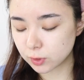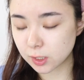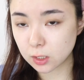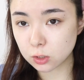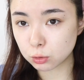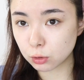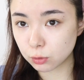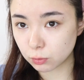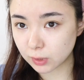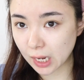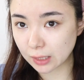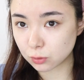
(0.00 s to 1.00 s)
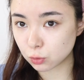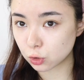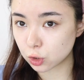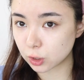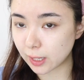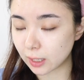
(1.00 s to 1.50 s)
我今天之所以用它呢，就
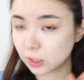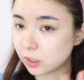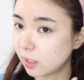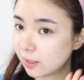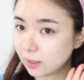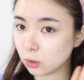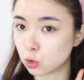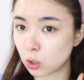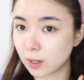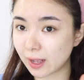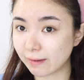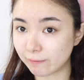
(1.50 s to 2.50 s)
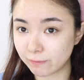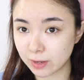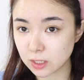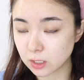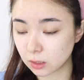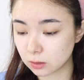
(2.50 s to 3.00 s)
是它上脸的妆感非
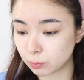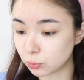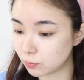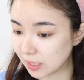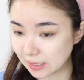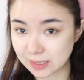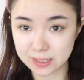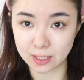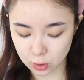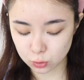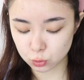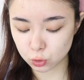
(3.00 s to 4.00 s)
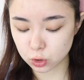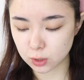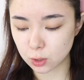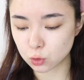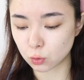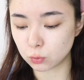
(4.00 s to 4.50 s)
常的不明显，就是
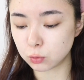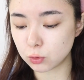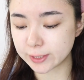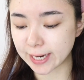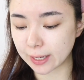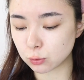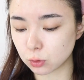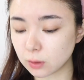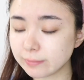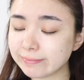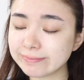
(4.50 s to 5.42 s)
那种绿茶觉得、嗯、